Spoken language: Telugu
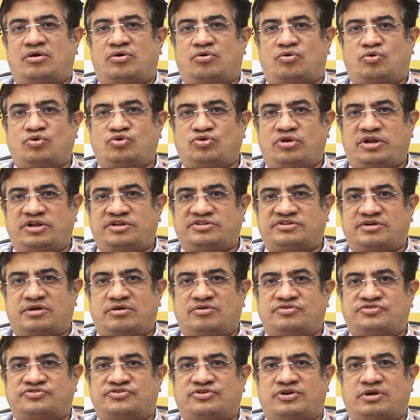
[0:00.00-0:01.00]
రోజులు
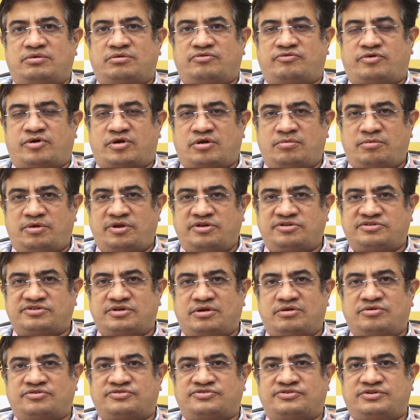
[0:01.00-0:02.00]
ఎన్నిసార్లు లేదు వారంలో
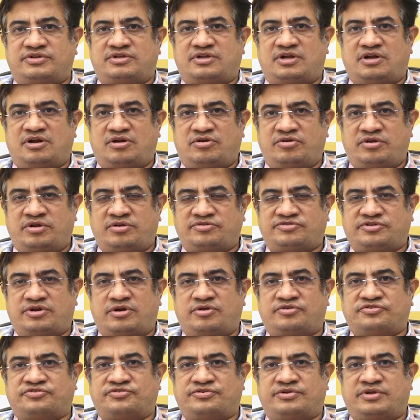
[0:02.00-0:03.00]
ఎన్నిసార్లు వస్తుంది నెలలో
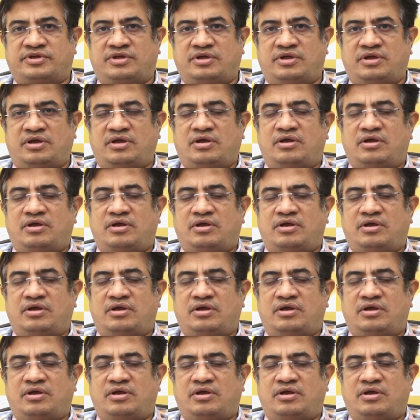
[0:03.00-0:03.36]
ఎన్నిసార్లు వస్తున్నాయి